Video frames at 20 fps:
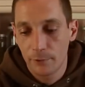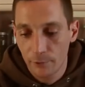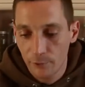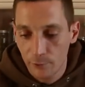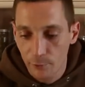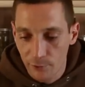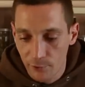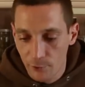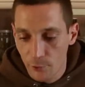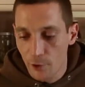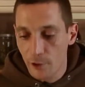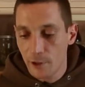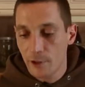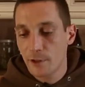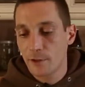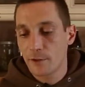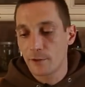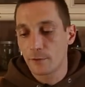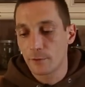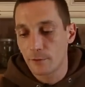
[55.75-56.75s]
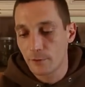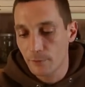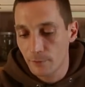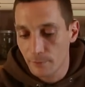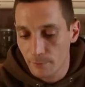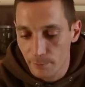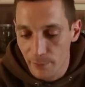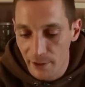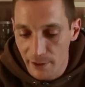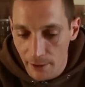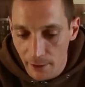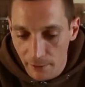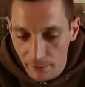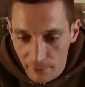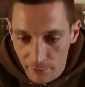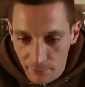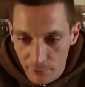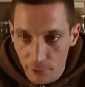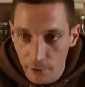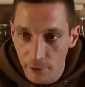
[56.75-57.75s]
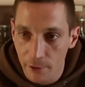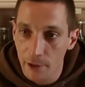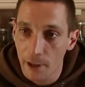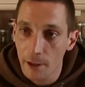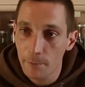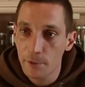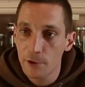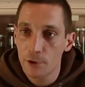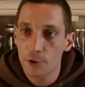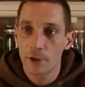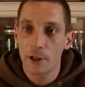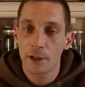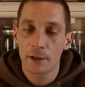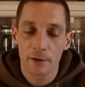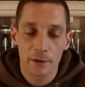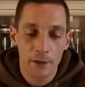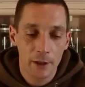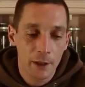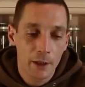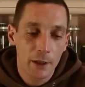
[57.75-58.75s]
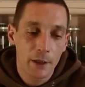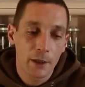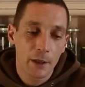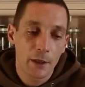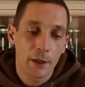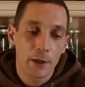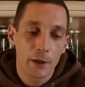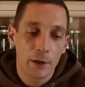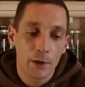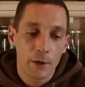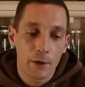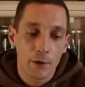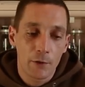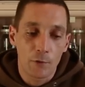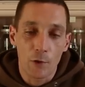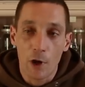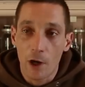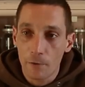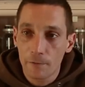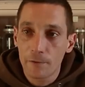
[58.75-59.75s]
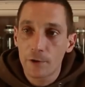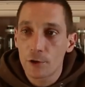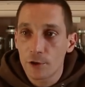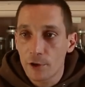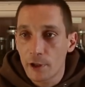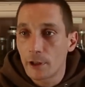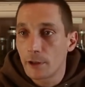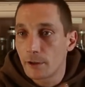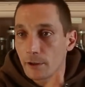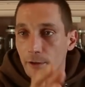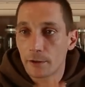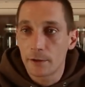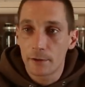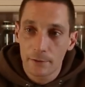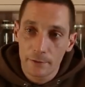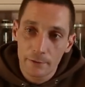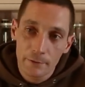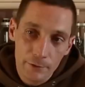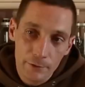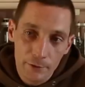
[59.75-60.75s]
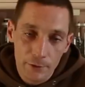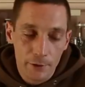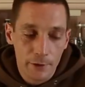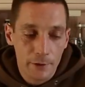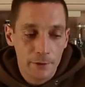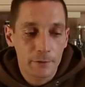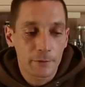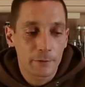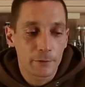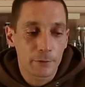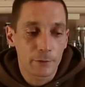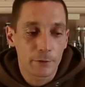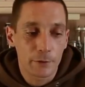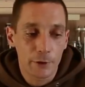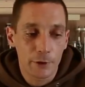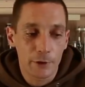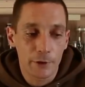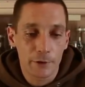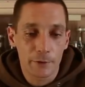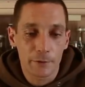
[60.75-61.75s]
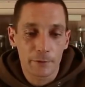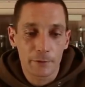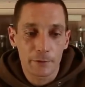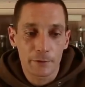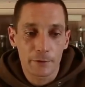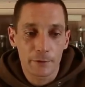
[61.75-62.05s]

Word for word: so Zäune, so, so Passantenzäune abgesteckt, so aufgestellte Zäune. Äh,